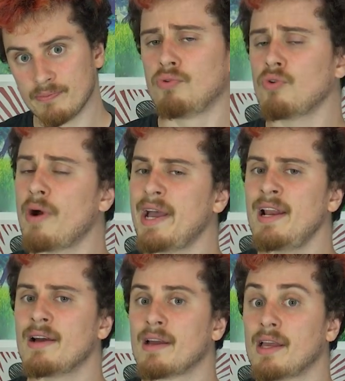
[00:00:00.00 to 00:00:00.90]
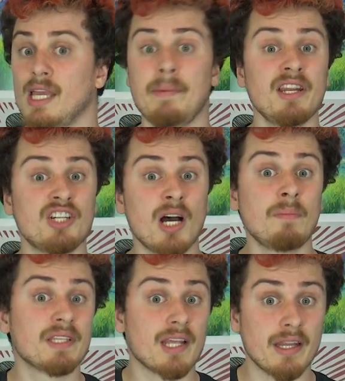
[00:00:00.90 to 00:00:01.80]
Pourquoi elle Eh bien déjà
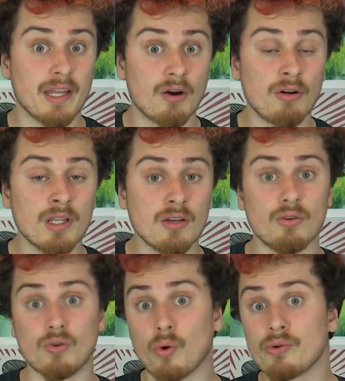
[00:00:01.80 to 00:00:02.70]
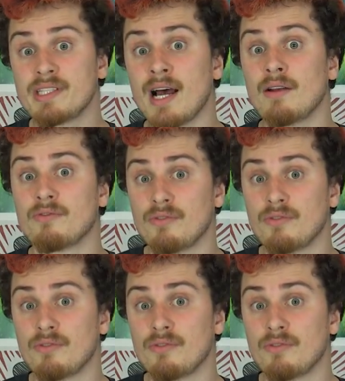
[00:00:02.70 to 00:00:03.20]
parce qu'elle était grande, hein. une grosse dalle